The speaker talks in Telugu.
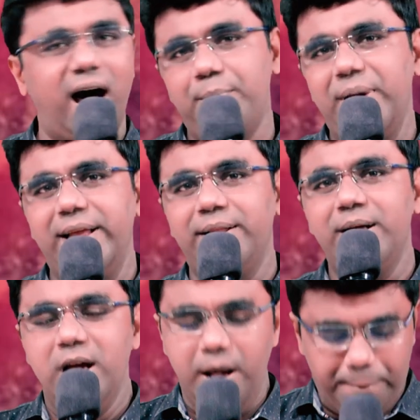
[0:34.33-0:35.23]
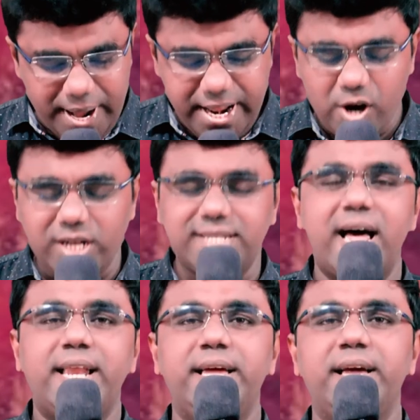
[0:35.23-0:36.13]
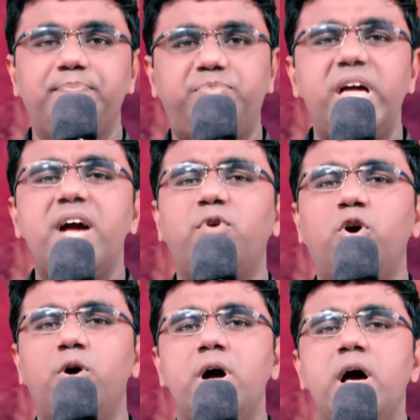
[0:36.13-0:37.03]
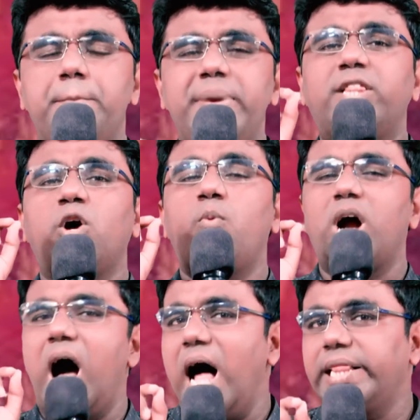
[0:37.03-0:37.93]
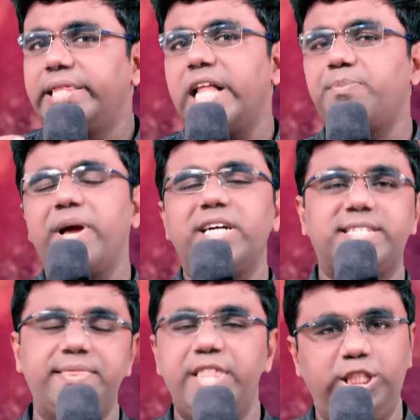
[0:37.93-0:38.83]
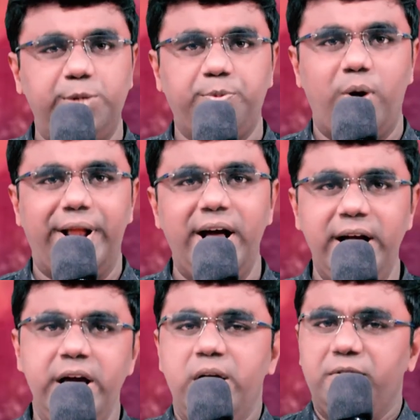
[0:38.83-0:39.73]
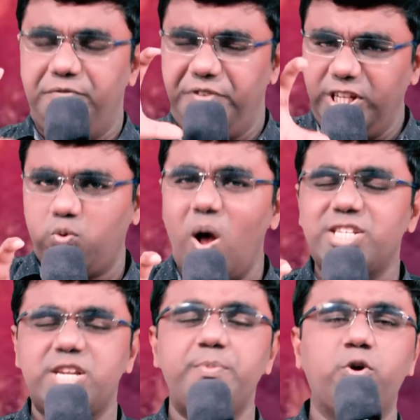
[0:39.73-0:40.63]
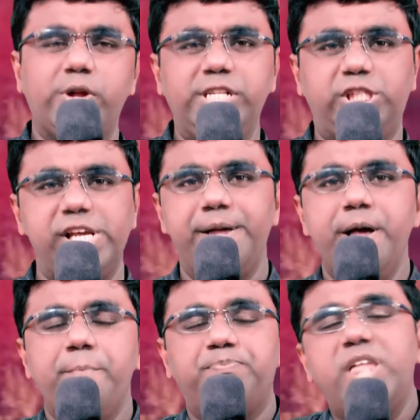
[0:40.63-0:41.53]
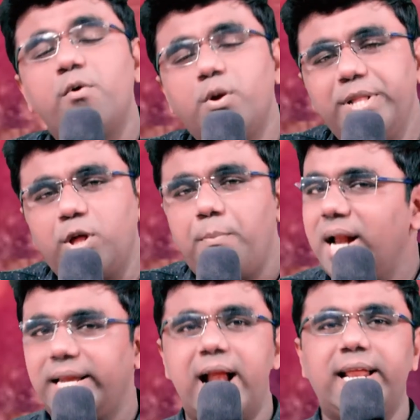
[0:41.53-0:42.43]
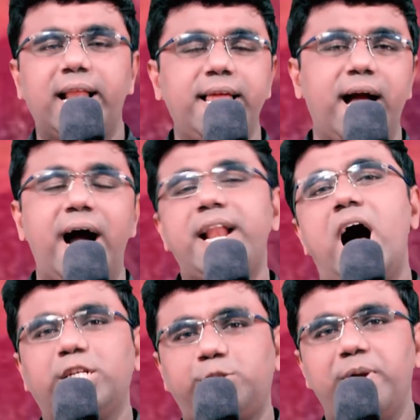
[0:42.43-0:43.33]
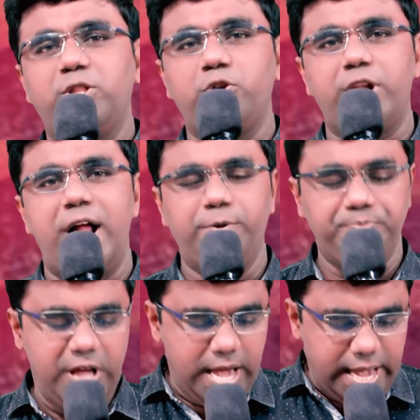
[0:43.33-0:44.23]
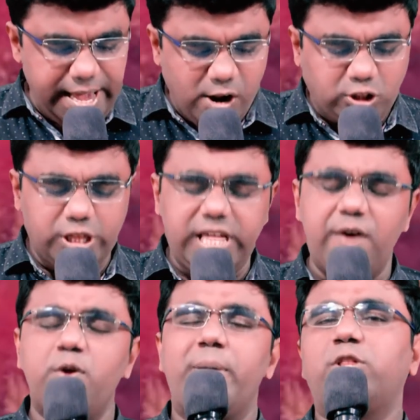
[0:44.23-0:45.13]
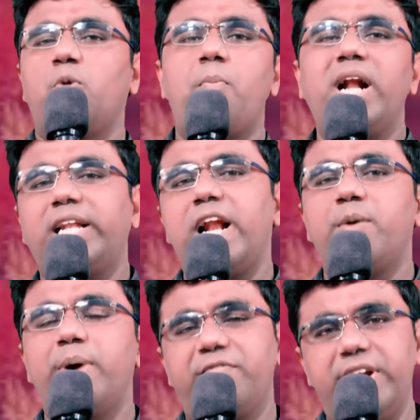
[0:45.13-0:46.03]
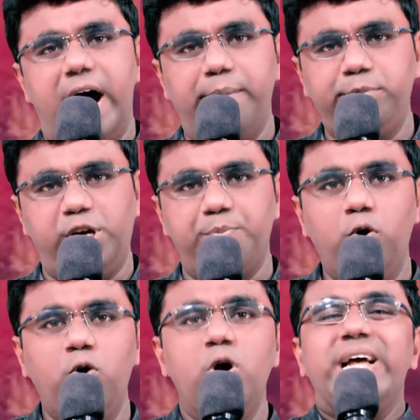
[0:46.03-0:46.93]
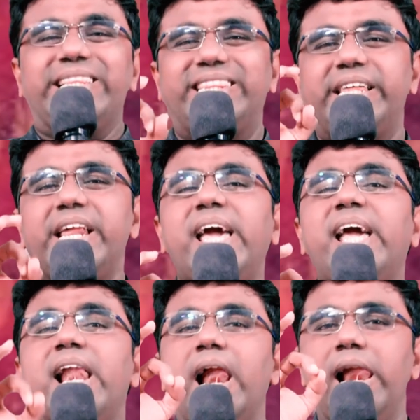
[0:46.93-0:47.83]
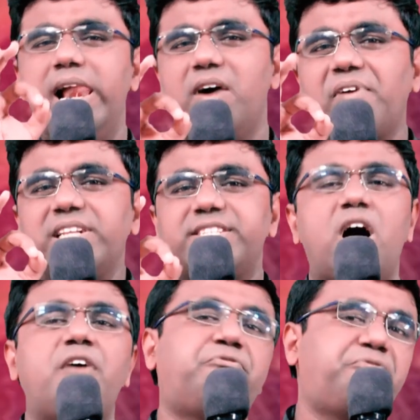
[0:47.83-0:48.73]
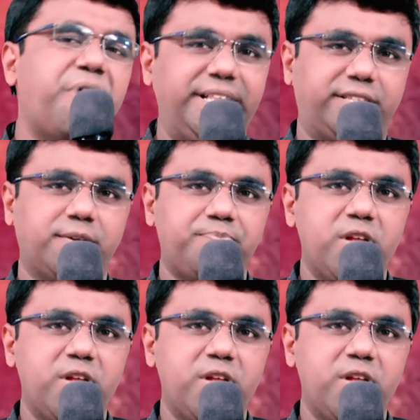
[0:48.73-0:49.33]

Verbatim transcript: ఆమెన్ మరి ఒకసారి దేవుడు మీతో ఒక ఆధ్యాత్మిక సందేశము ద్వారా విశ్వాసమును గురించి దేవుడు మీతో మాట్లాడాలని ఆయన ఆశపడుతుంటున్నారు ఈరోజు దేవుడు మనతో మాట్లాడబోయేటువంటి అంశము త్రీ లెవెల్స్ ఆఫ్ ఫెయిత్